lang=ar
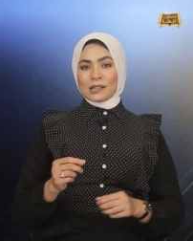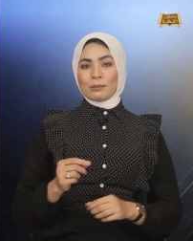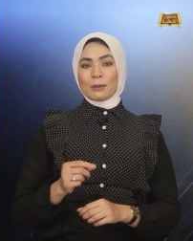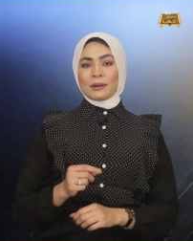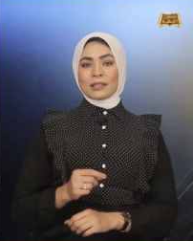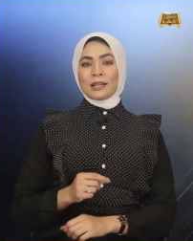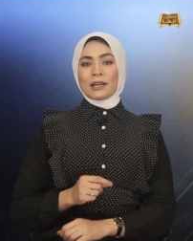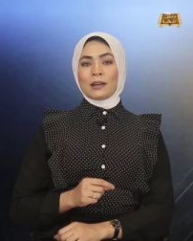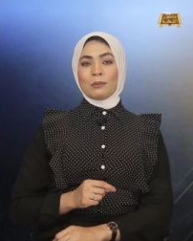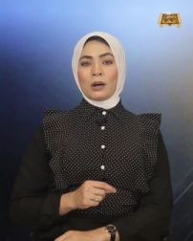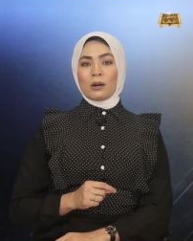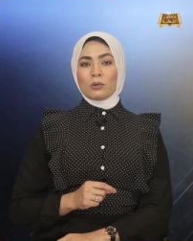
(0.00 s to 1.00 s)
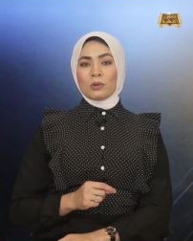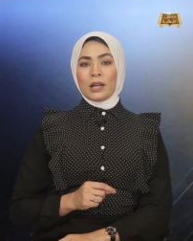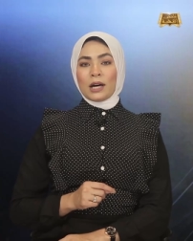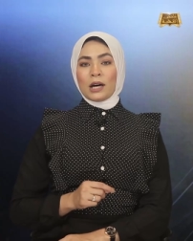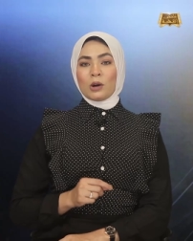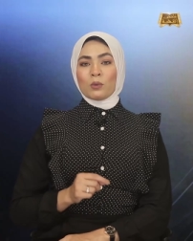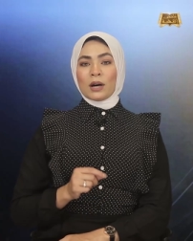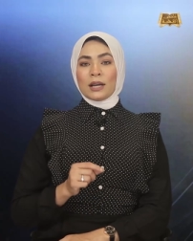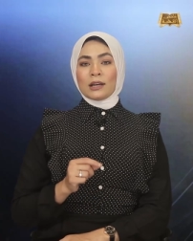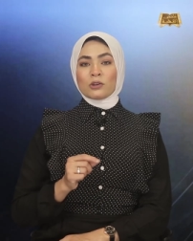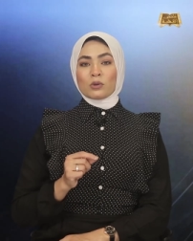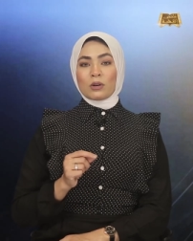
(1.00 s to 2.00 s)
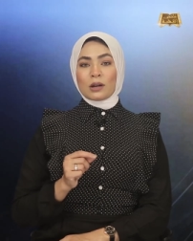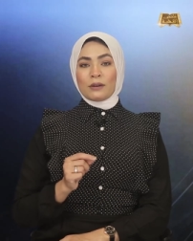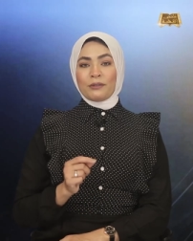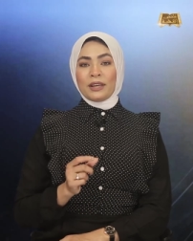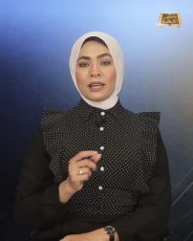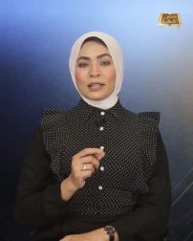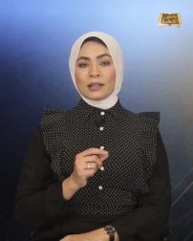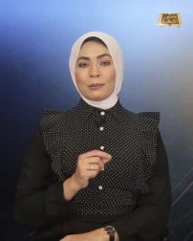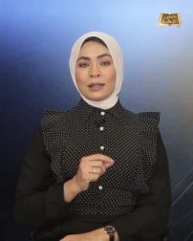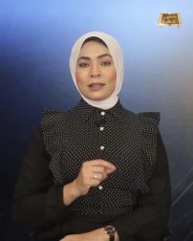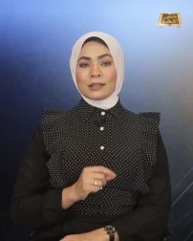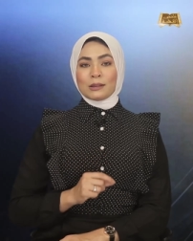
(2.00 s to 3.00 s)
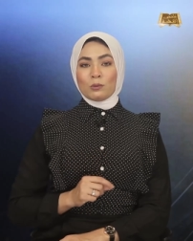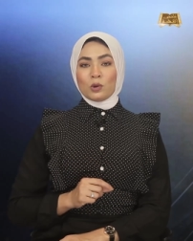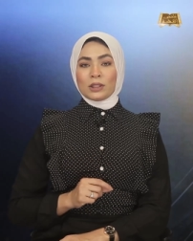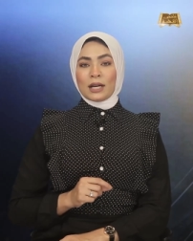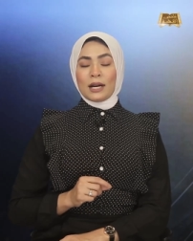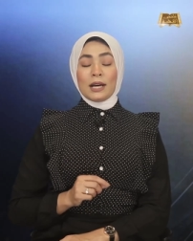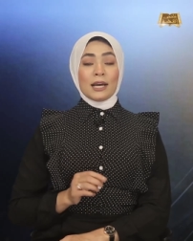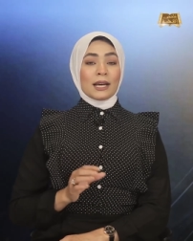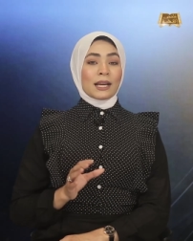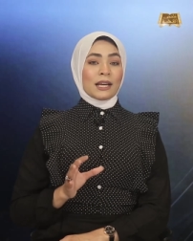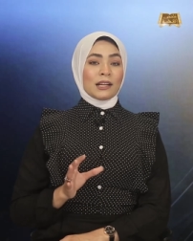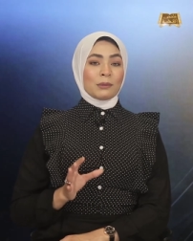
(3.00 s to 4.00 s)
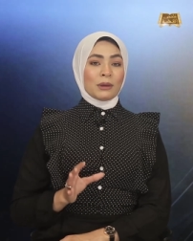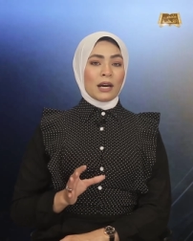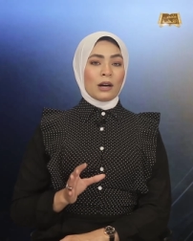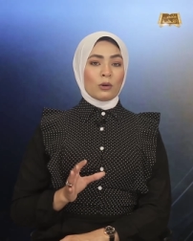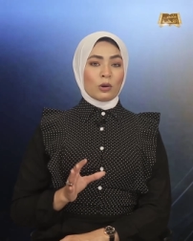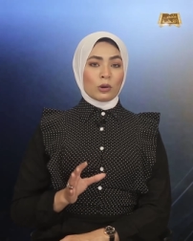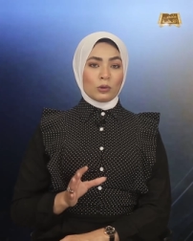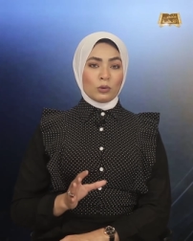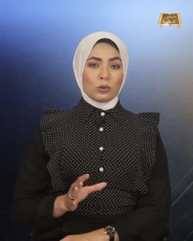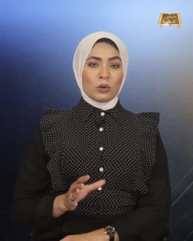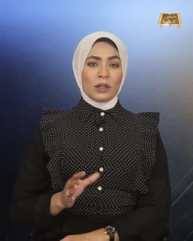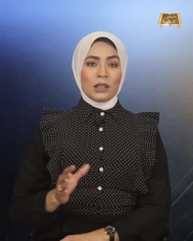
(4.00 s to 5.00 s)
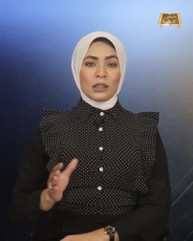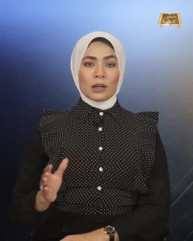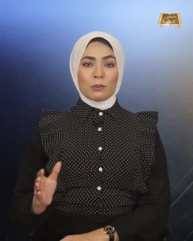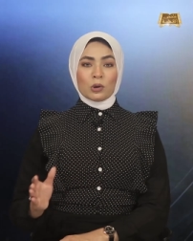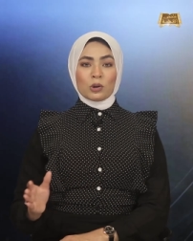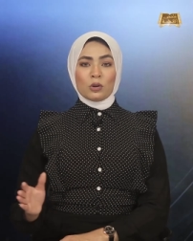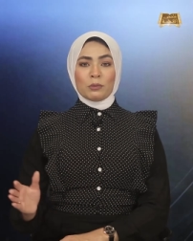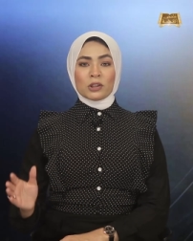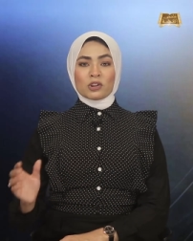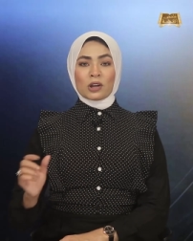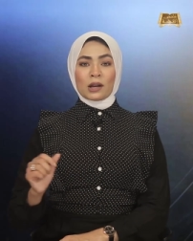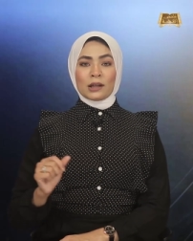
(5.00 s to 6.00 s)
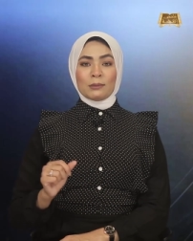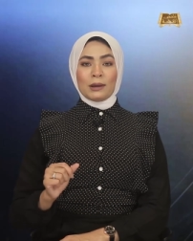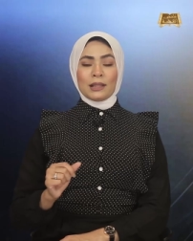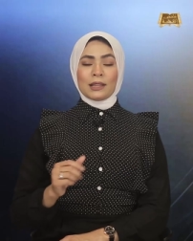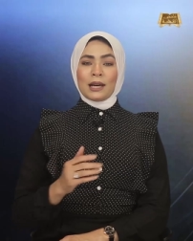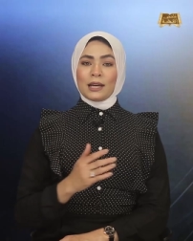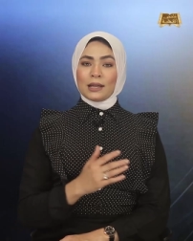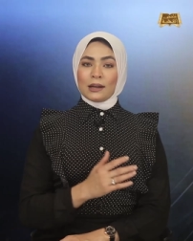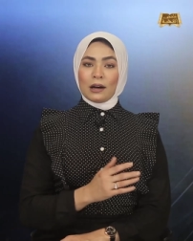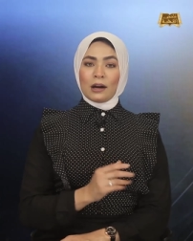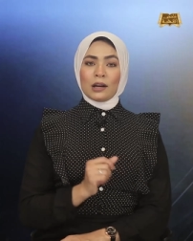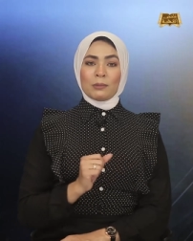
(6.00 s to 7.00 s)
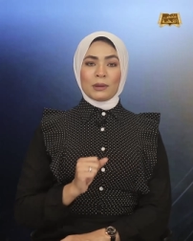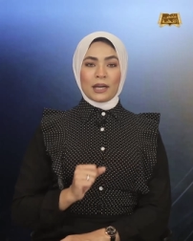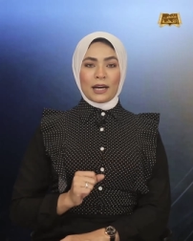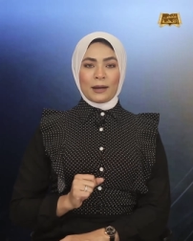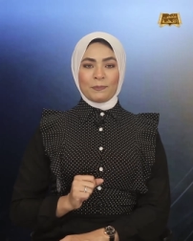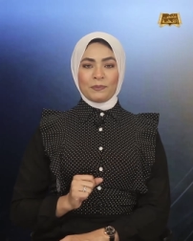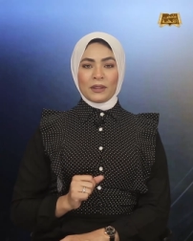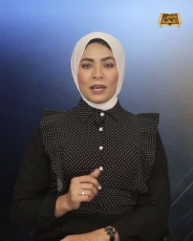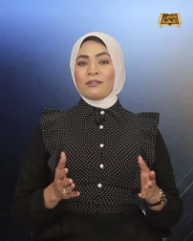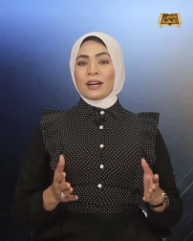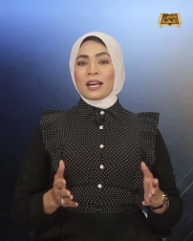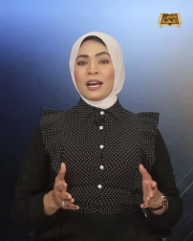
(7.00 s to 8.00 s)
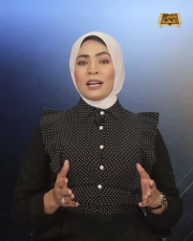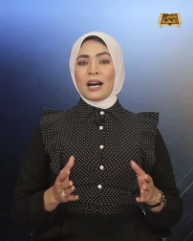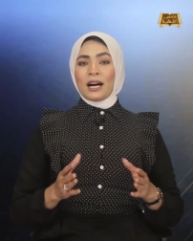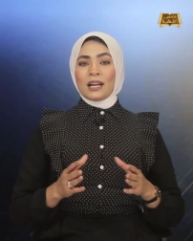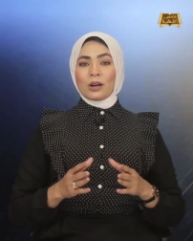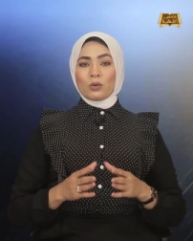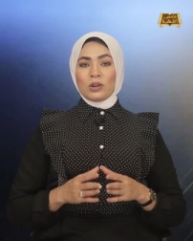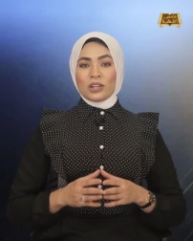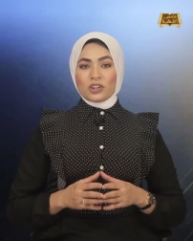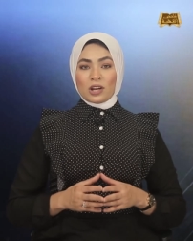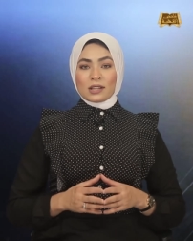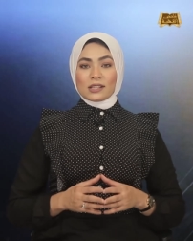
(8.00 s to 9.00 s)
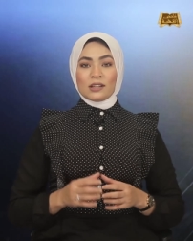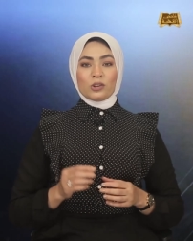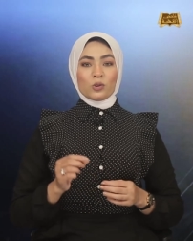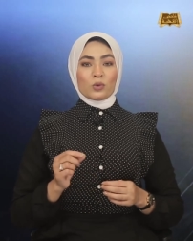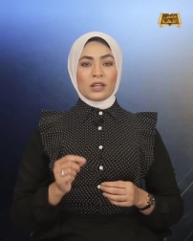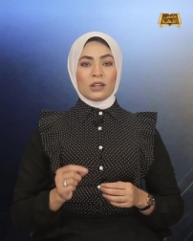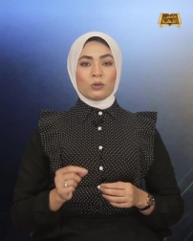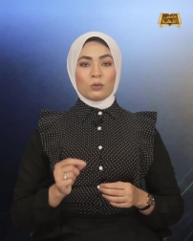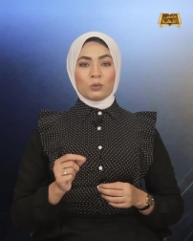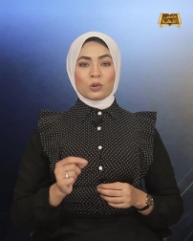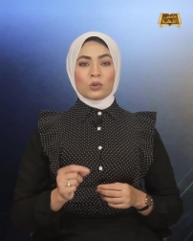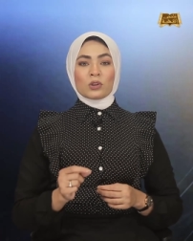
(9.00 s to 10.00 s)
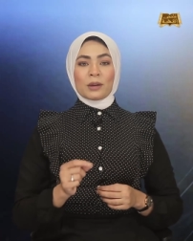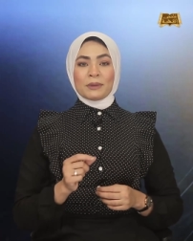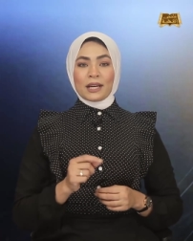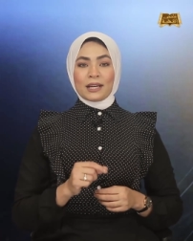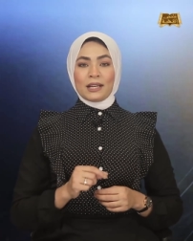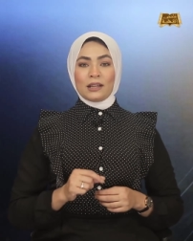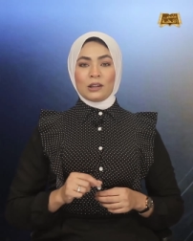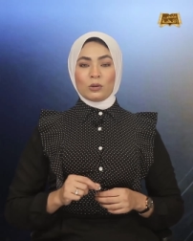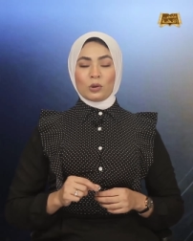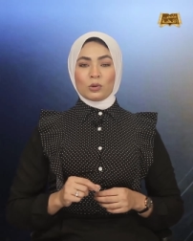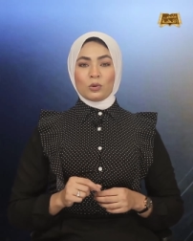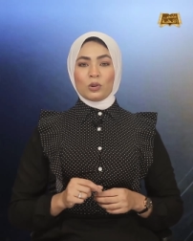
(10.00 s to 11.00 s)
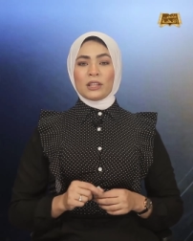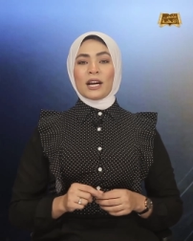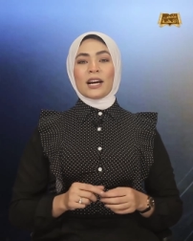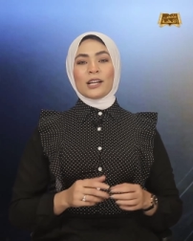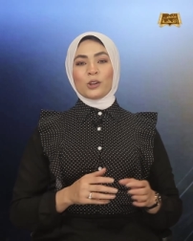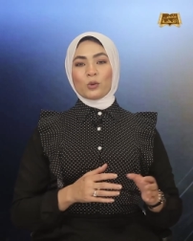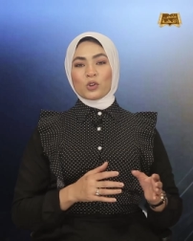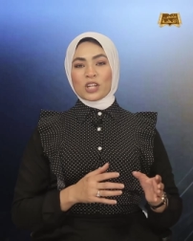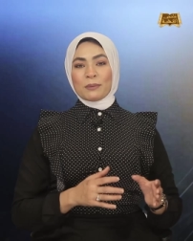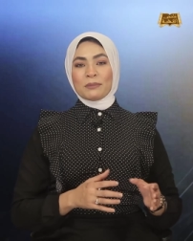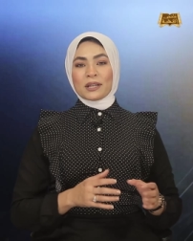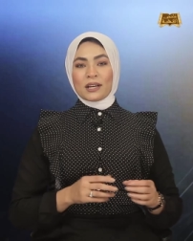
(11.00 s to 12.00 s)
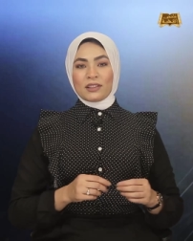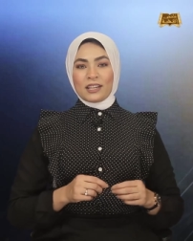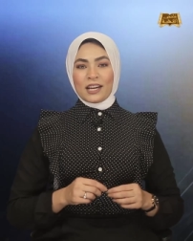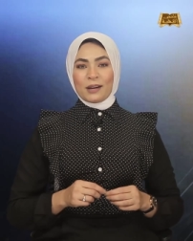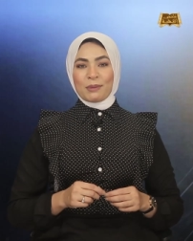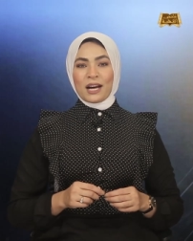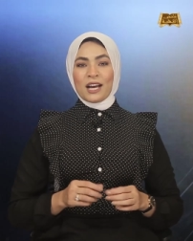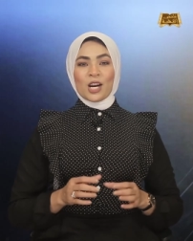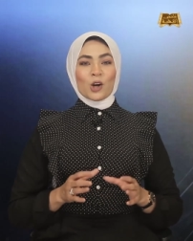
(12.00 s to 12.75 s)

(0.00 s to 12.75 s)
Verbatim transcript: سبب تلك المقولة هو أن جغرافية بلدة مؤتة كان بها أخدود يمر من شرق البلدة إلى غربها فكان على كل شخص يريد المرور من خلال الأخدود أن يشمر ثيابه